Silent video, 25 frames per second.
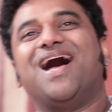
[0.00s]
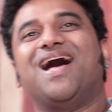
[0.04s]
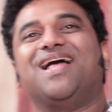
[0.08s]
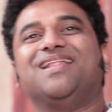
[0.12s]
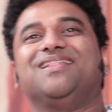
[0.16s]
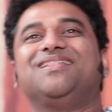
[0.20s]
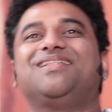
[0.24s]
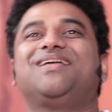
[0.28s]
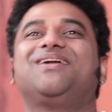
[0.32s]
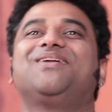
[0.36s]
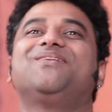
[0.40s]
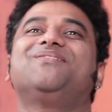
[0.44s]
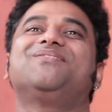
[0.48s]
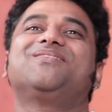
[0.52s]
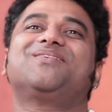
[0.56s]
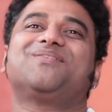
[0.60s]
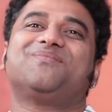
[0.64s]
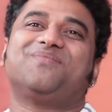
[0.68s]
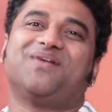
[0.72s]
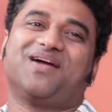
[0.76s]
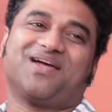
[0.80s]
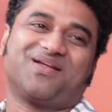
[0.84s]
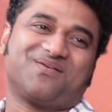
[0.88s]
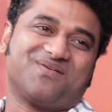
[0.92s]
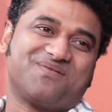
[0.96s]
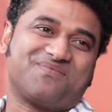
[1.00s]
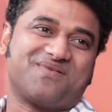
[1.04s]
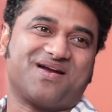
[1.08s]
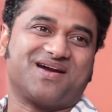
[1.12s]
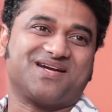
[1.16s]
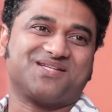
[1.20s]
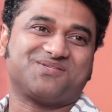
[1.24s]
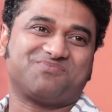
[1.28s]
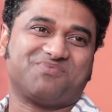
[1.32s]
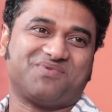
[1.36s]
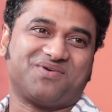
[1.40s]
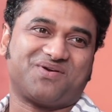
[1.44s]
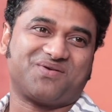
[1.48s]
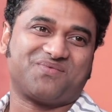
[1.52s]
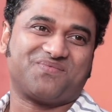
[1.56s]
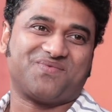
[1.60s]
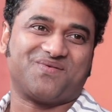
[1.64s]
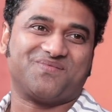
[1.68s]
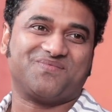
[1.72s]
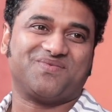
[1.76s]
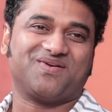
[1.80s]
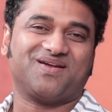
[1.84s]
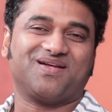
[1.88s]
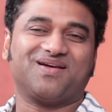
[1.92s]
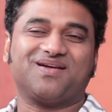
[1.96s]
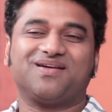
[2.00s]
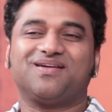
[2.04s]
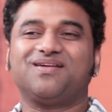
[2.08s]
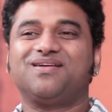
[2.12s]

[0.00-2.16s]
அந்த அளவுக்கு பயங்கரமா ப்ராக்டிஸ் பண்ணிருப்போம் அப்படிலாம்